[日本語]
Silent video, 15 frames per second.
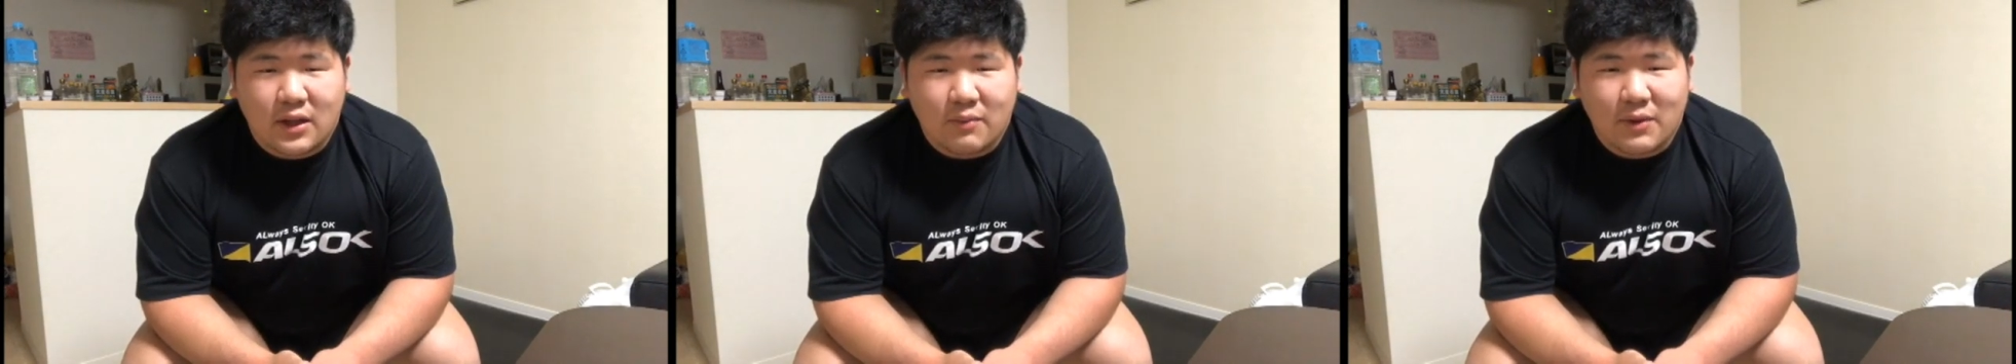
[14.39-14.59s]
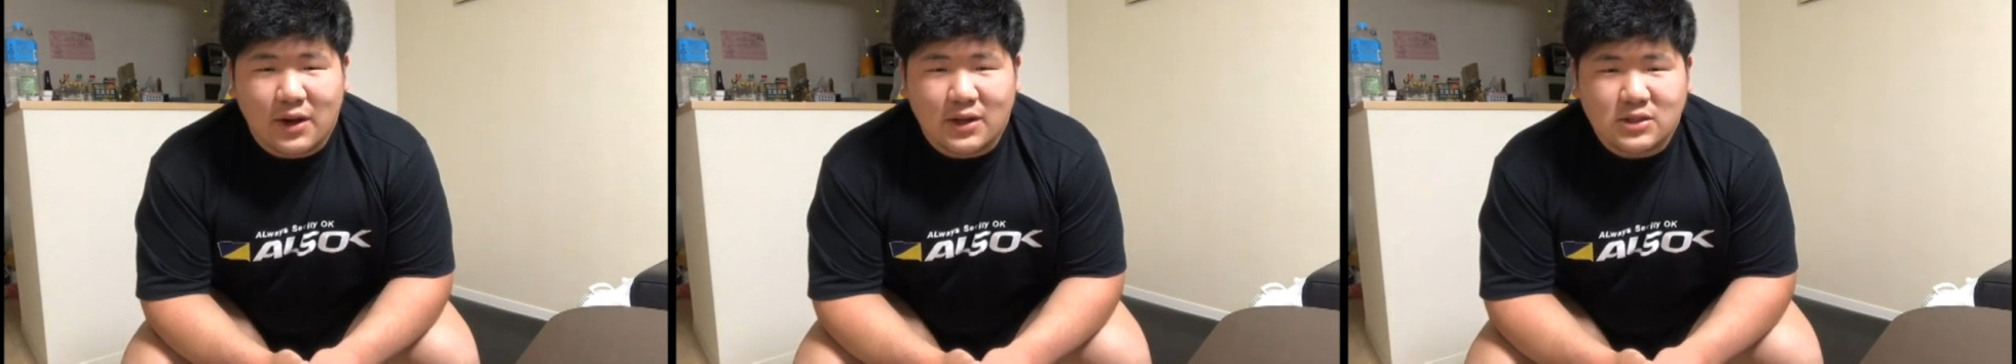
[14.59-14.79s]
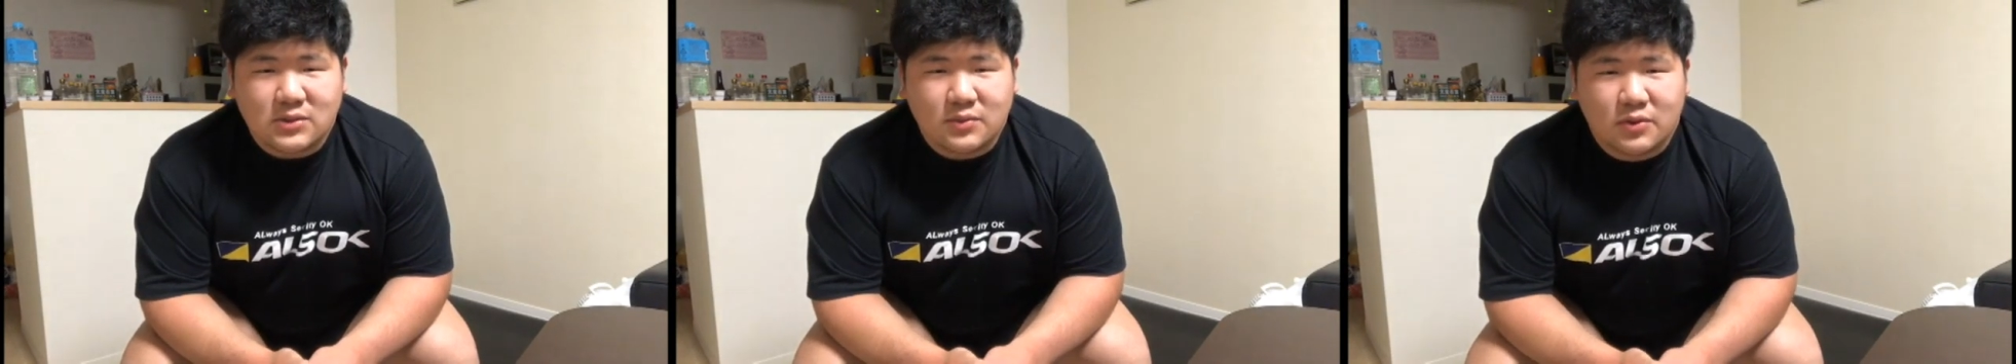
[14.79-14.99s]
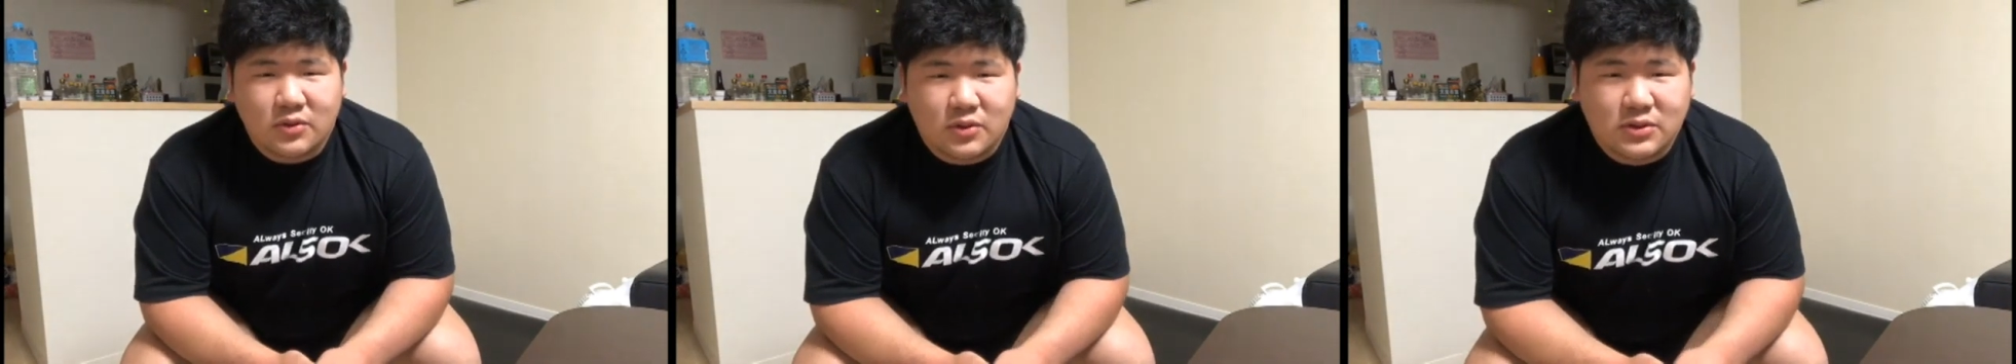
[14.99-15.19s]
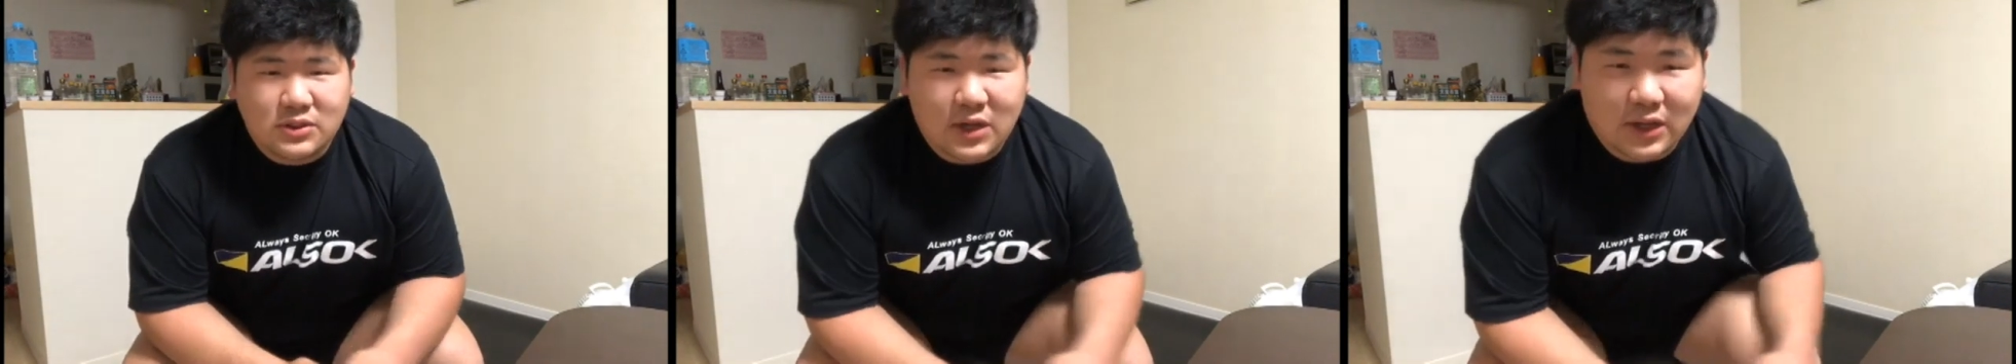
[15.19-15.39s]

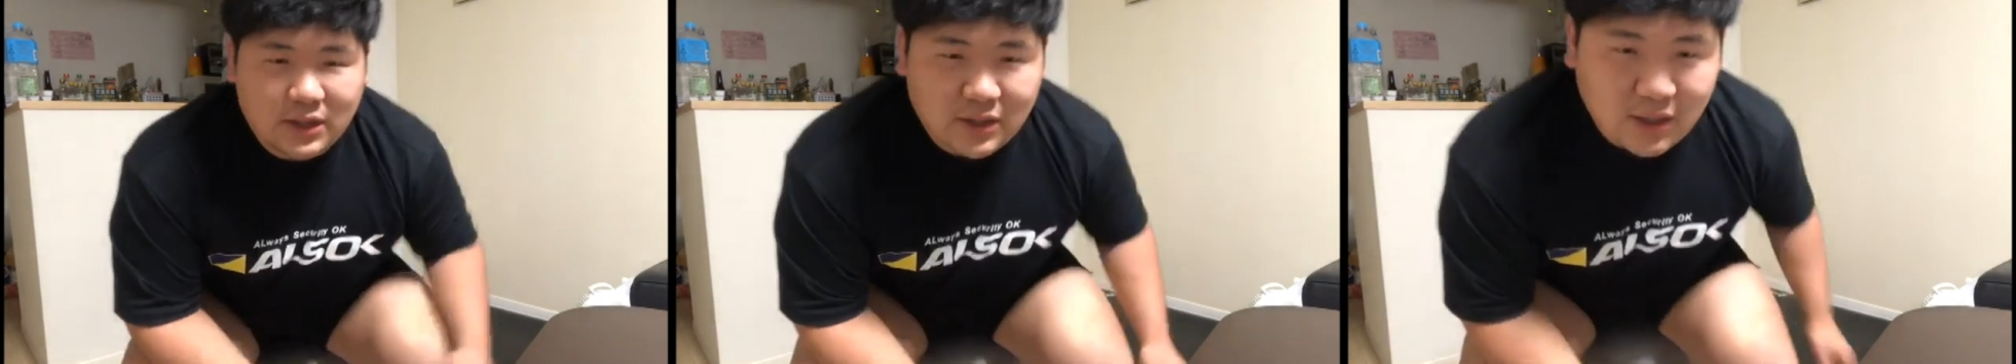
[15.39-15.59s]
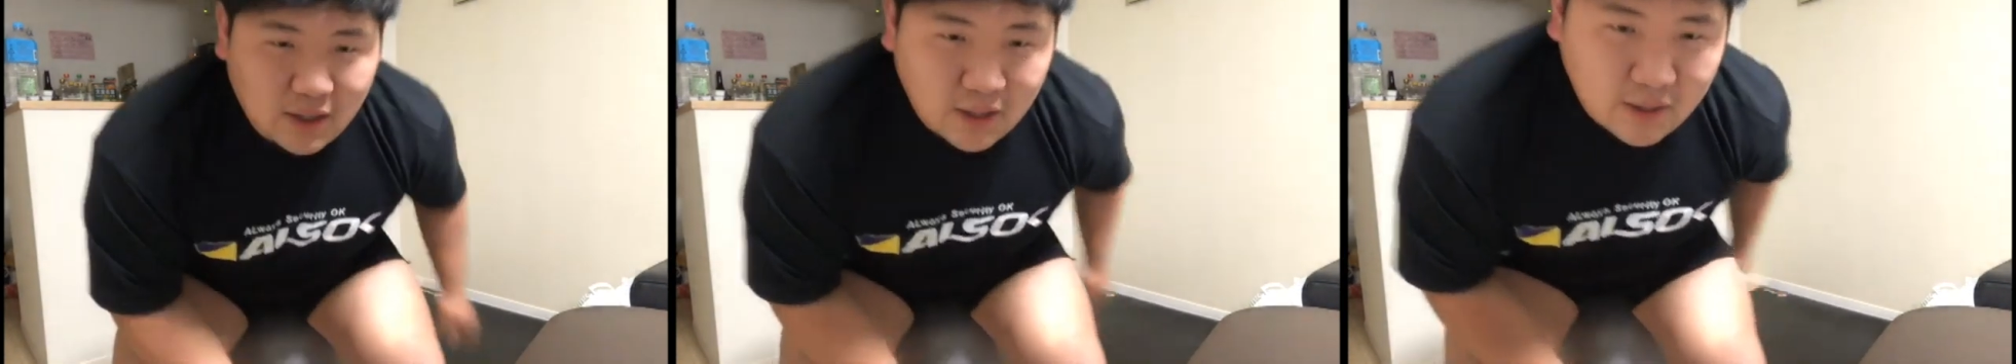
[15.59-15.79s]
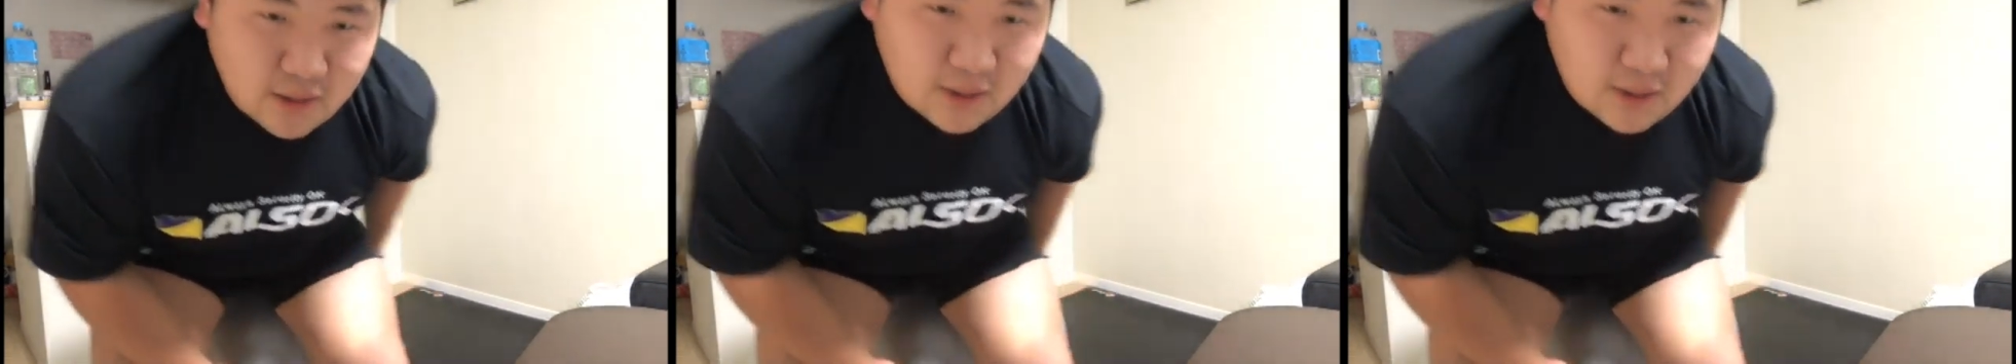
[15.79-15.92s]
バランスボールを使った